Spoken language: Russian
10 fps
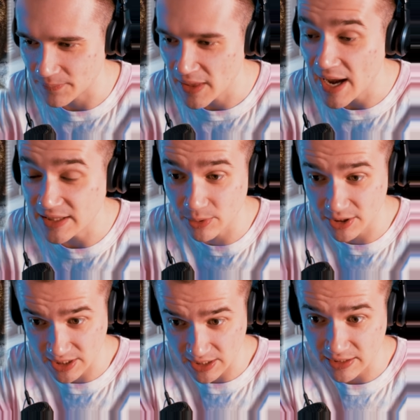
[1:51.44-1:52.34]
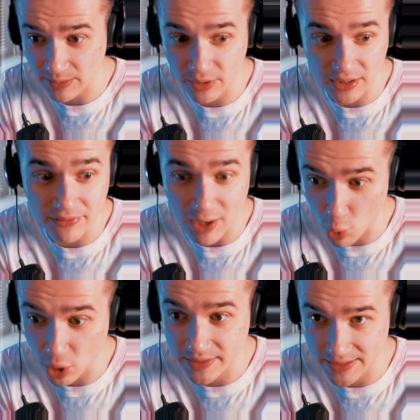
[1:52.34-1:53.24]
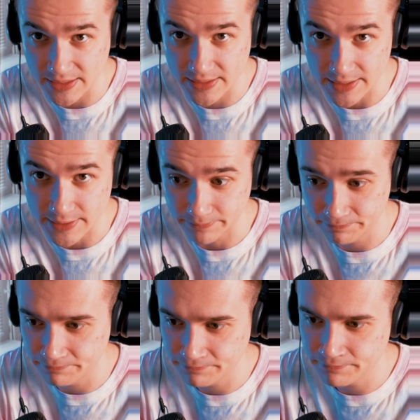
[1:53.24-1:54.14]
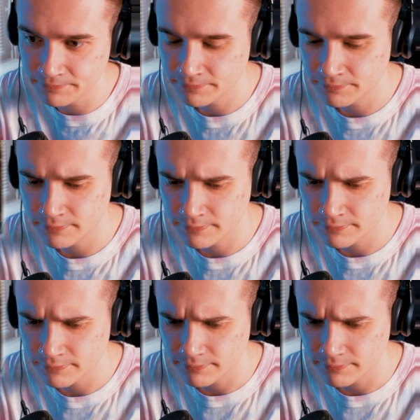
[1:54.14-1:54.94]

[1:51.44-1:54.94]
Коты. Это было, это было два года назад, кстати. Продолжи фразу в этом